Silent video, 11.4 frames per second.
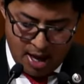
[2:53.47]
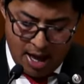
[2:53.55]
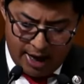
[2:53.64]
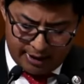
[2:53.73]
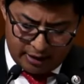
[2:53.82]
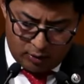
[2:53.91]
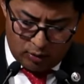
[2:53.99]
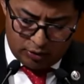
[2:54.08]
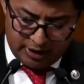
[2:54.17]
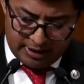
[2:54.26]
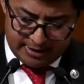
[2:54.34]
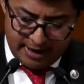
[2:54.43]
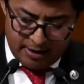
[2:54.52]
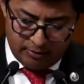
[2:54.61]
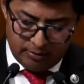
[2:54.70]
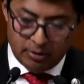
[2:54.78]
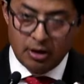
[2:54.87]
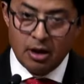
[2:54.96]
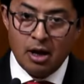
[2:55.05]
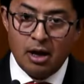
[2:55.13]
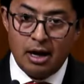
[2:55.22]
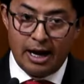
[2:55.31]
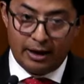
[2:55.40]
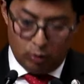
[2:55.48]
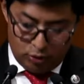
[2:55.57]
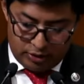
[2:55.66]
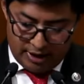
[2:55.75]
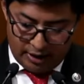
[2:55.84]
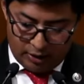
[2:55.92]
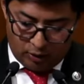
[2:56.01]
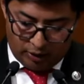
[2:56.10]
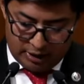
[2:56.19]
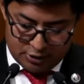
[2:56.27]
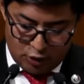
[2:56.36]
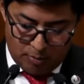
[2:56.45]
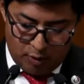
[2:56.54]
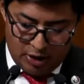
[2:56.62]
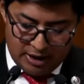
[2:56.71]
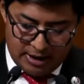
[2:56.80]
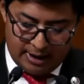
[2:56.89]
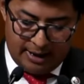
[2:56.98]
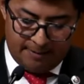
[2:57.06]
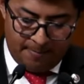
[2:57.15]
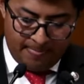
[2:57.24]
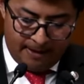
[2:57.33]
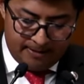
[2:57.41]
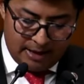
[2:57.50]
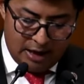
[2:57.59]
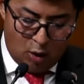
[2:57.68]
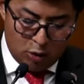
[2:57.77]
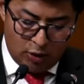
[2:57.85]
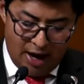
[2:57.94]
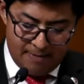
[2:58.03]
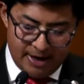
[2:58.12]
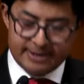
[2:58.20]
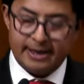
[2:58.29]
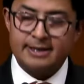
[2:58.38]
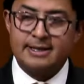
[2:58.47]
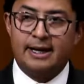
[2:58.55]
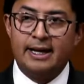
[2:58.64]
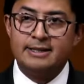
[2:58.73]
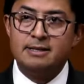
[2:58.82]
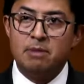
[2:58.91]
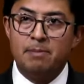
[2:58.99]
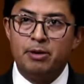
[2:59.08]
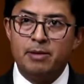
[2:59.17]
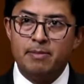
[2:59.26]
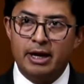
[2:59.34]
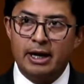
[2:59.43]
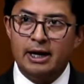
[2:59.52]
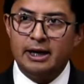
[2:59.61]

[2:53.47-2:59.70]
Artículo tercero. La Junta de Coordinación Política de la Honorable Sexagésima Primera